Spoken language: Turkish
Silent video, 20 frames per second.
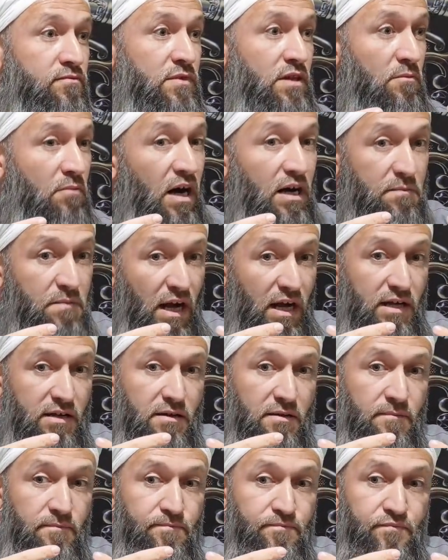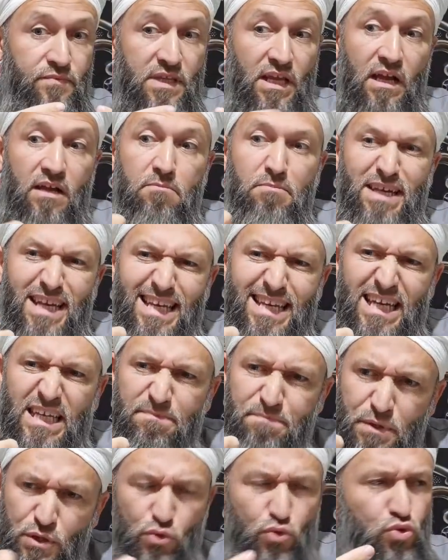Bak bak millet
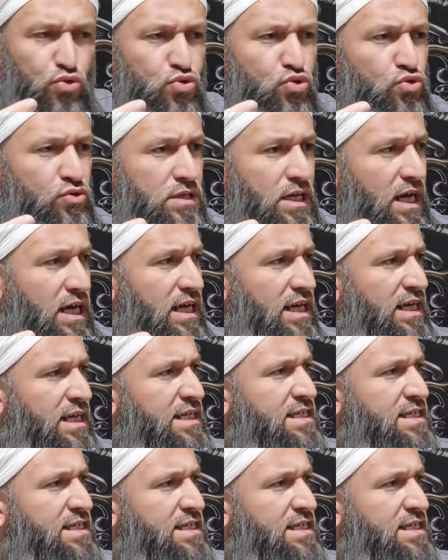bir duysun ya.